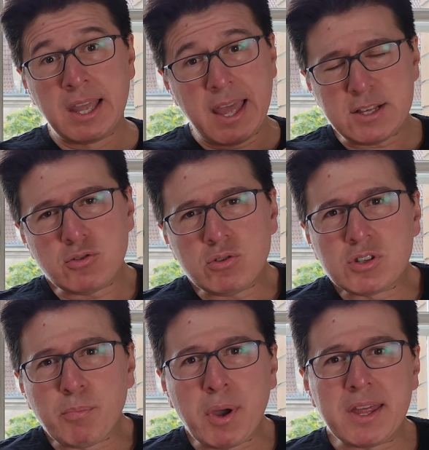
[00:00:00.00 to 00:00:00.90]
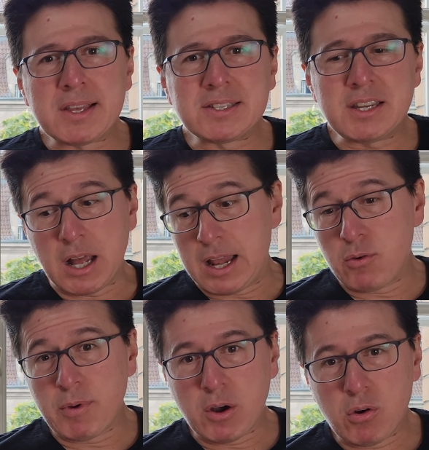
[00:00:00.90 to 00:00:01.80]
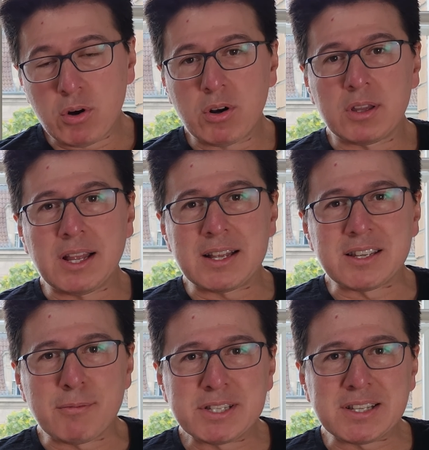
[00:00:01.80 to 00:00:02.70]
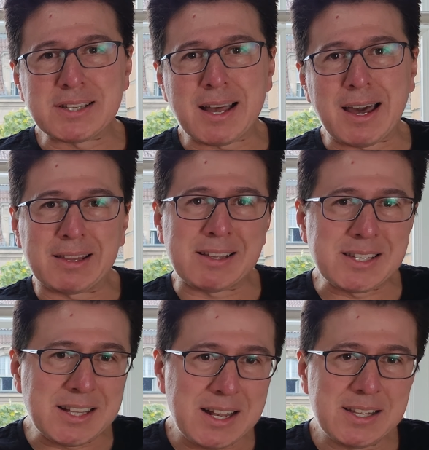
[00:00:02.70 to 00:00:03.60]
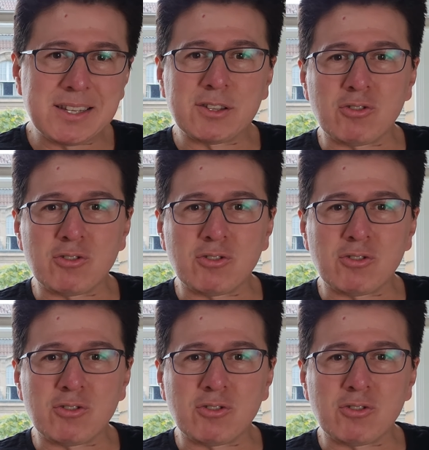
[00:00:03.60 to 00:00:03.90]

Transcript: Esto no se puede decir a lo mejor de las cervezas artesanales en